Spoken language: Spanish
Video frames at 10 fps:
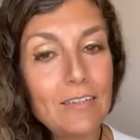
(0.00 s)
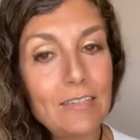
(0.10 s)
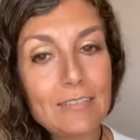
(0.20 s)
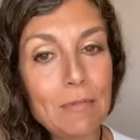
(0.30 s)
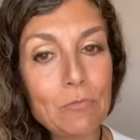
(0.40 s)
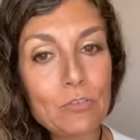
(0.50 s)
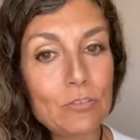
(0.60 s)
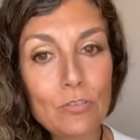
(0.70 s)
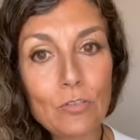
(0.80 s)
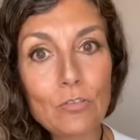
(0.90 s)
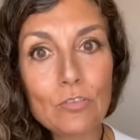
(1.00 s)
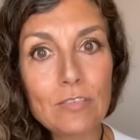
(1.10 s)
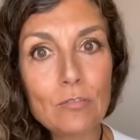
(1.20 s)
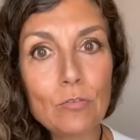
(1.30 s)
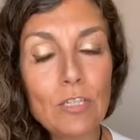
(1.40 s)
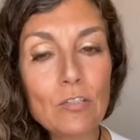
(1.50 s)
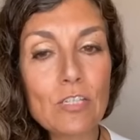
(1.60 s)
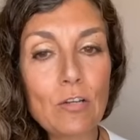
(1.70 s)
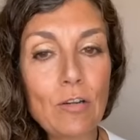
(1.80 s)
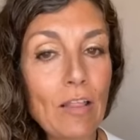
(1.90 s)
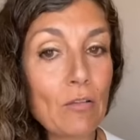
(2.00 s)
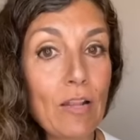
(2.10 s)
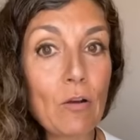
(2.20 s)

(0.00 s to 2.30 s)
y estamos todos unidos de corazón